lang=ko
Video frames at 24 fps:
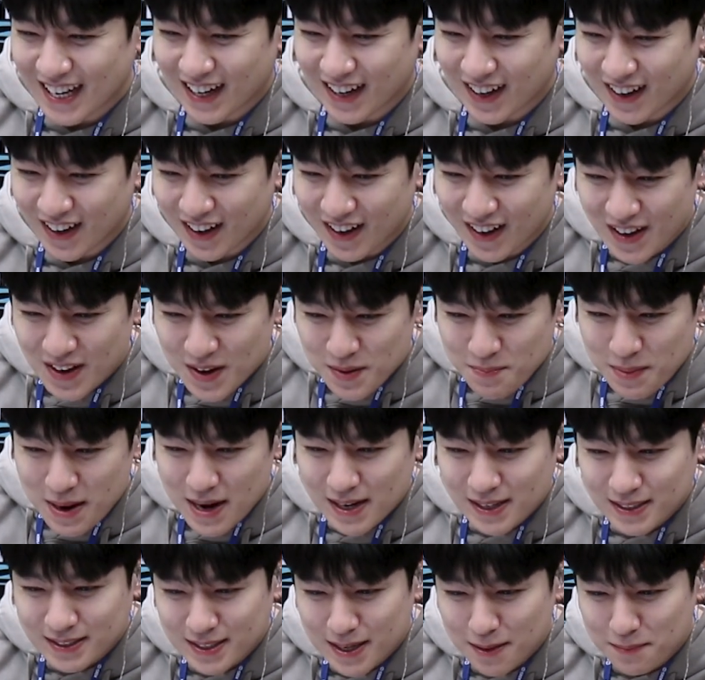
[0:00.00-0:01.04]
어,
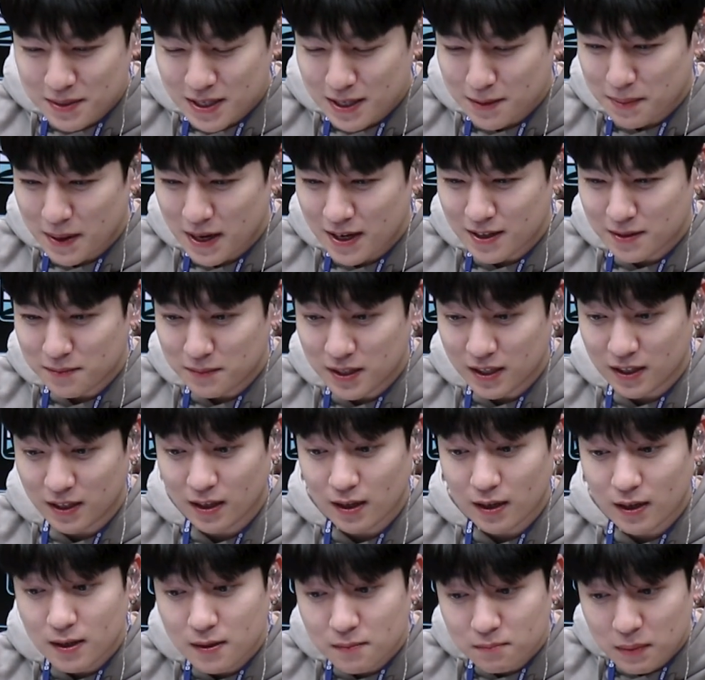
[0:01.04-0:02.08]

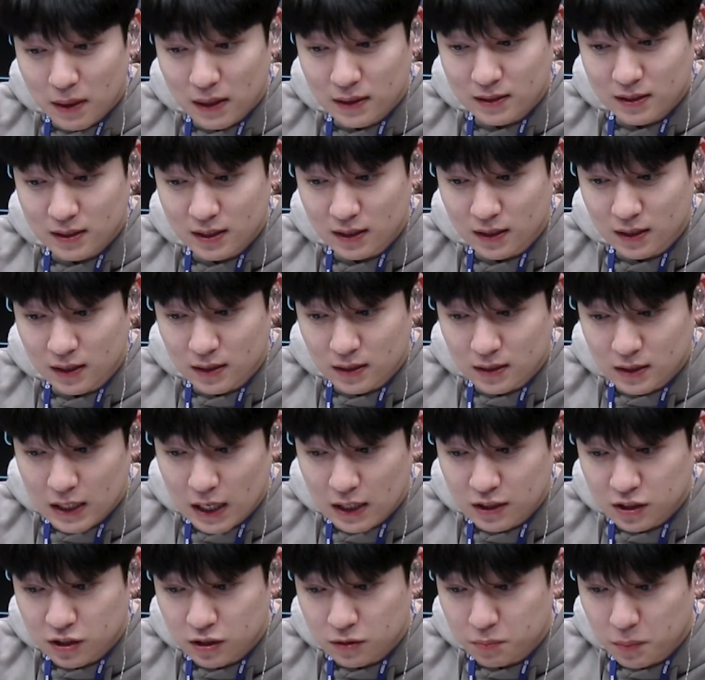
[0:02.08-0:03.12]
8318님이 빵디
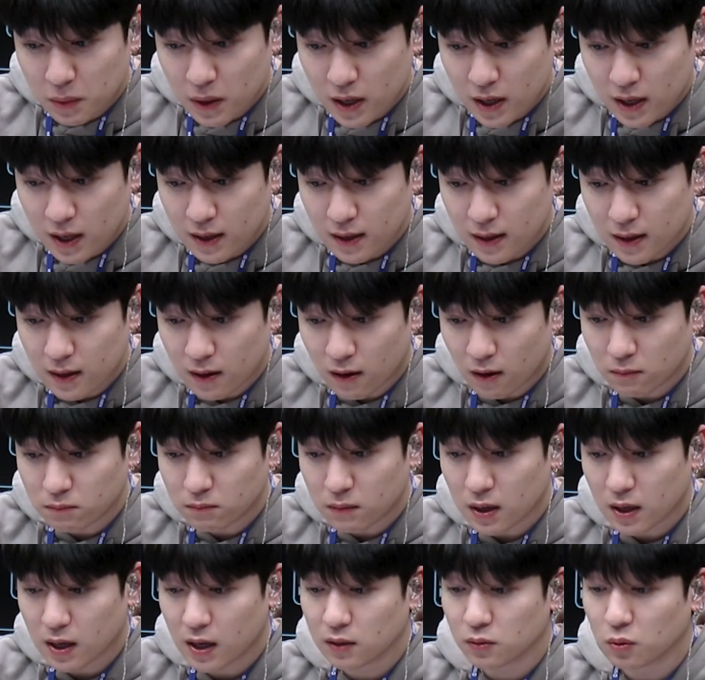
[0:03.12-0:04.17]
자취방에
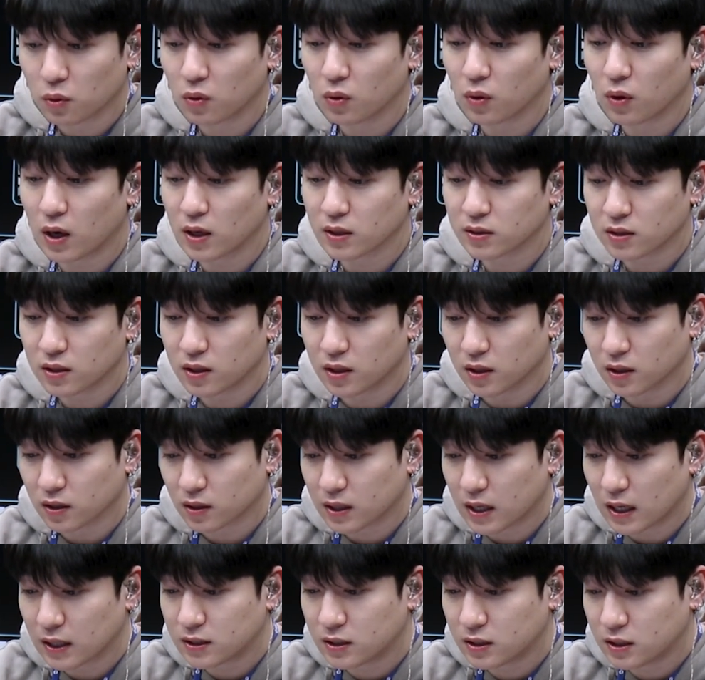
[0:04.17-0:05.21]
엄마가 놀러 와서
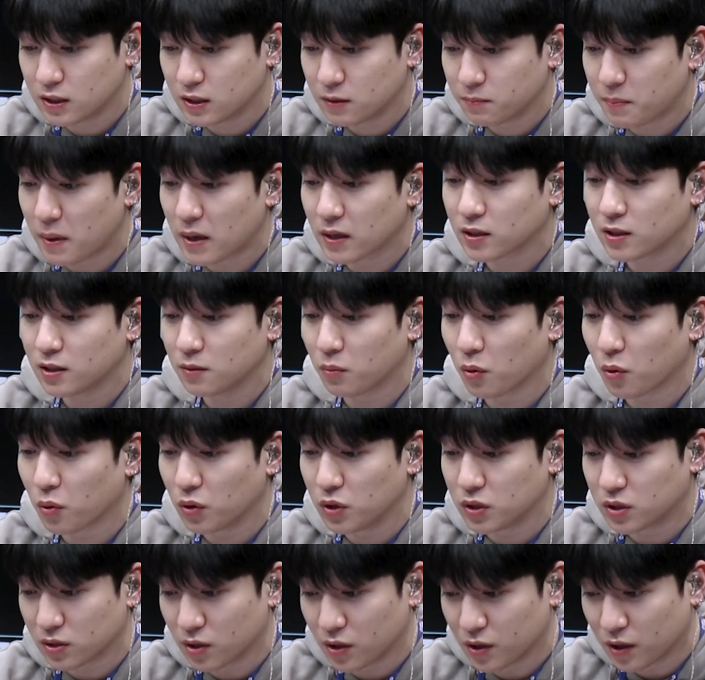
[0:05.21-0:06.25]
같이 빵디
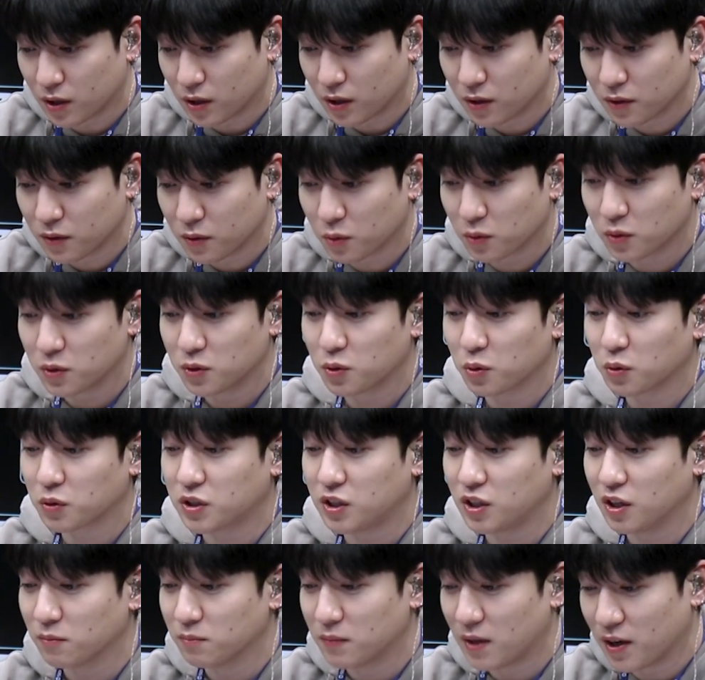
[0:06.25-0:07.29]
보고 있어요. 오늘도
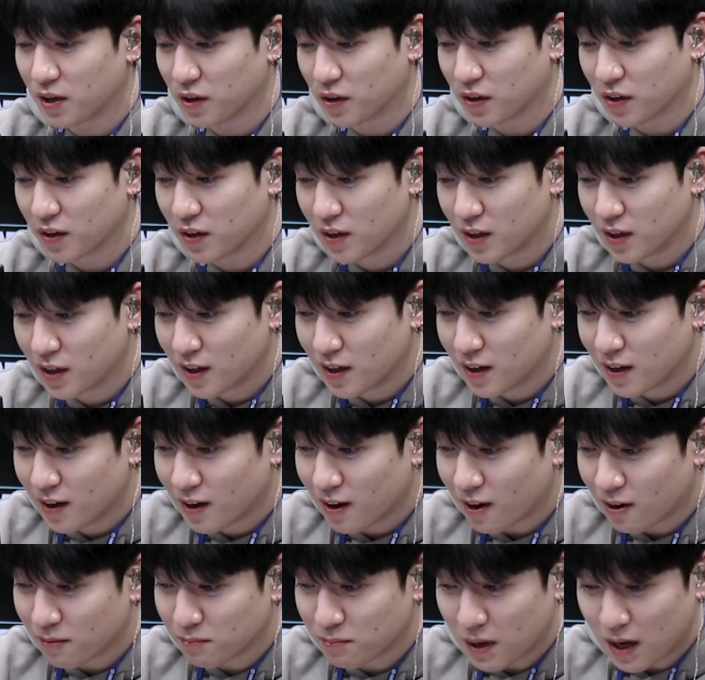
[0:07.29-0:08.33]
귀엽네요.
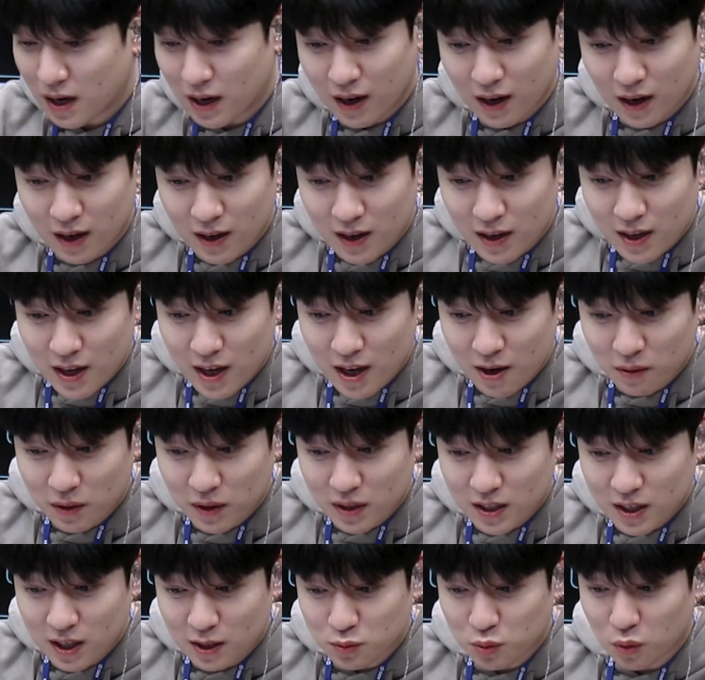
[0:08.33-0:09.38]
엄마
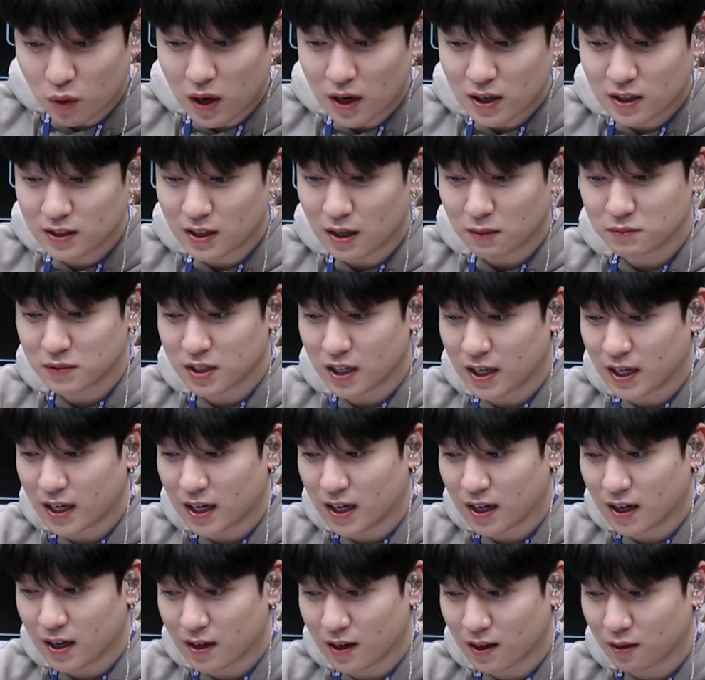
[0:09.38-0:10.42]
혜원이가 좋아하는
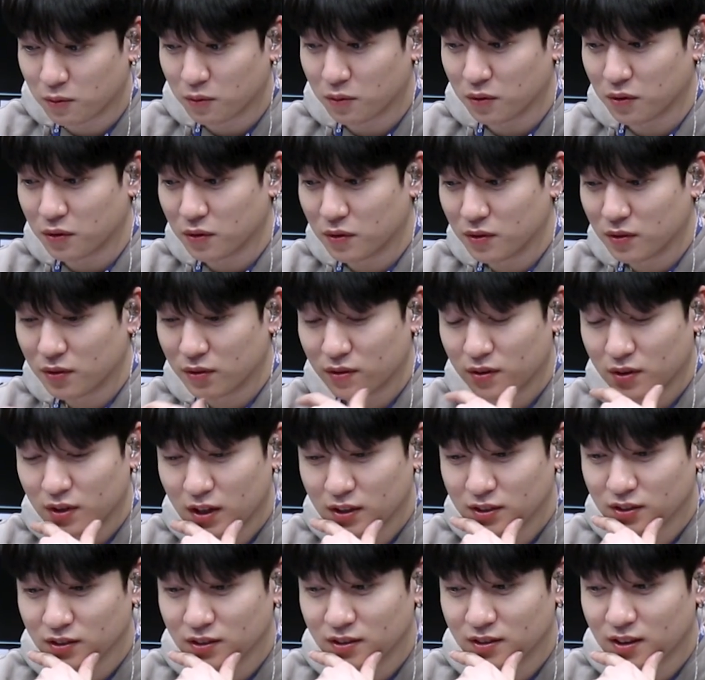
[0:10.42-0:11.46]
남자야라고
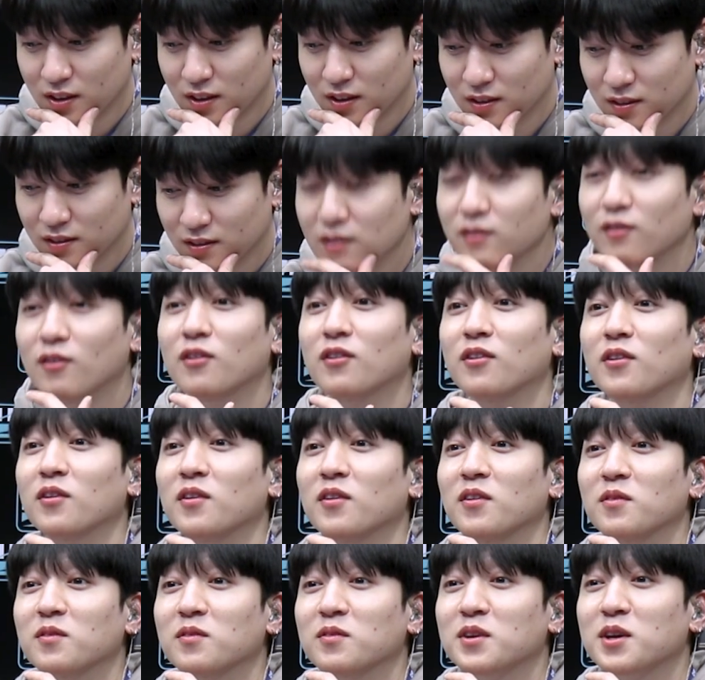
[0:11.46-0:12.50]
하셨는데
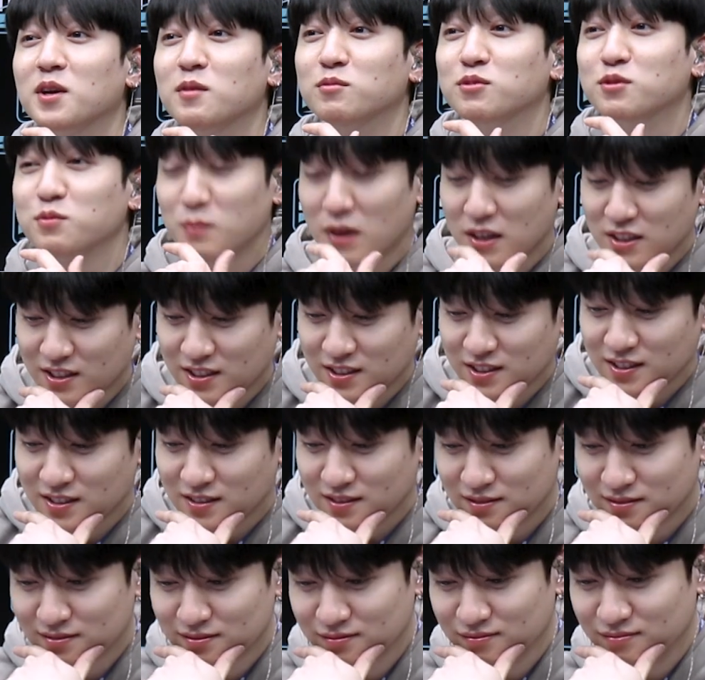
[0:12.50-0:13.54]
어 이게 무슨 말이지?
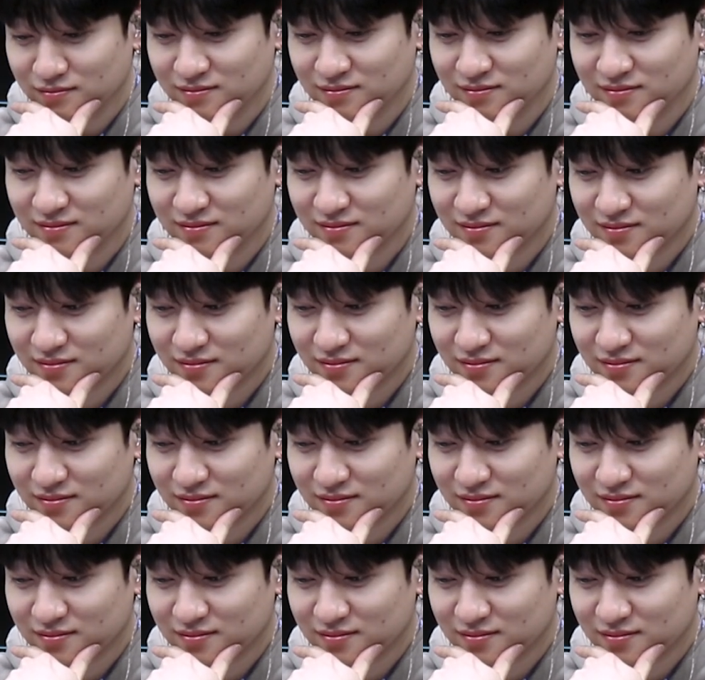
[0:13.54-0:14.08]
음.